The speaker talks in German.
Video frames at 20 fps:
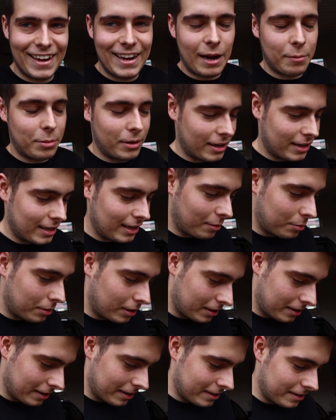Kappa,
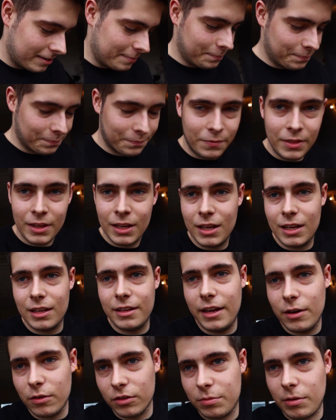Klapper. Ähm.
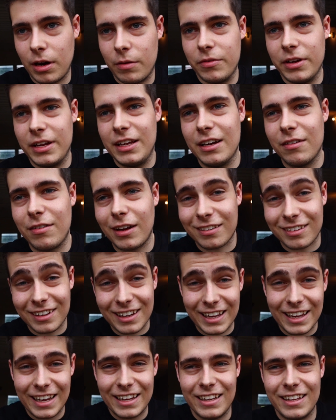Ne, und zwar haben wir hier was
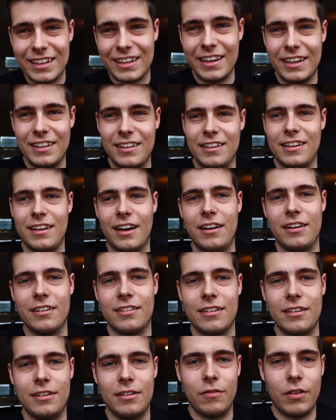richtig, richtig
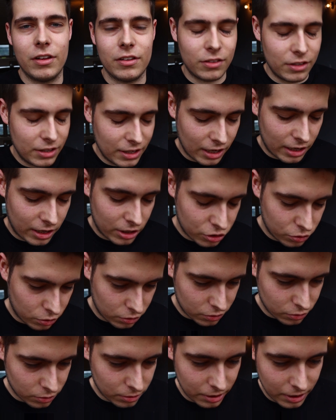Geiles drin, was die Garage
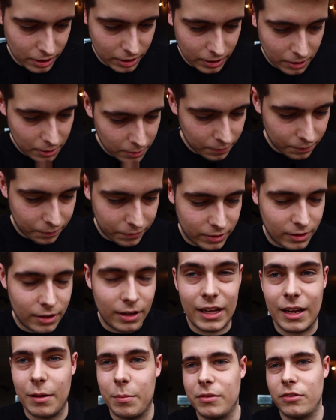auch so
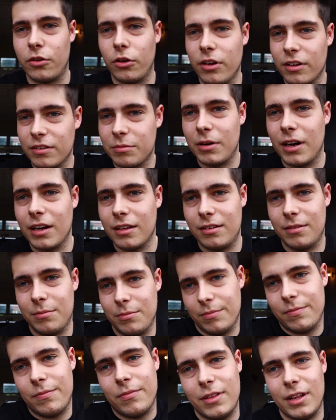ja, besonders macht.
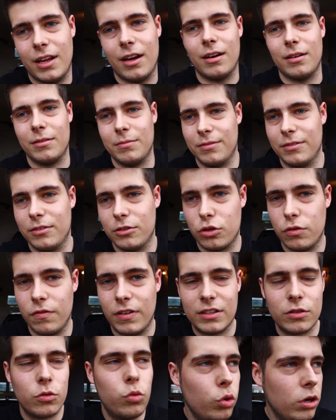Ja, schon
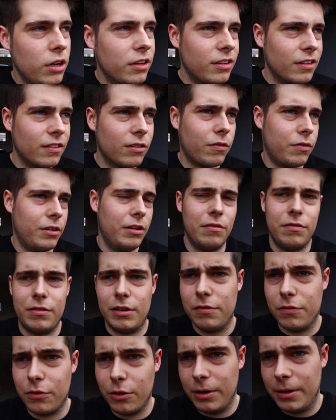was Cooles ist auf jeden
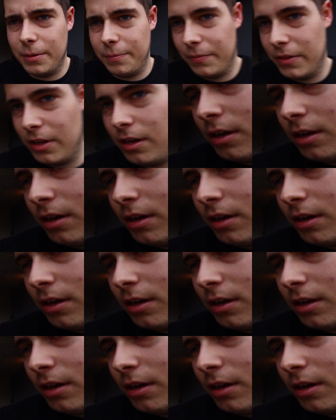Fall, Freunde.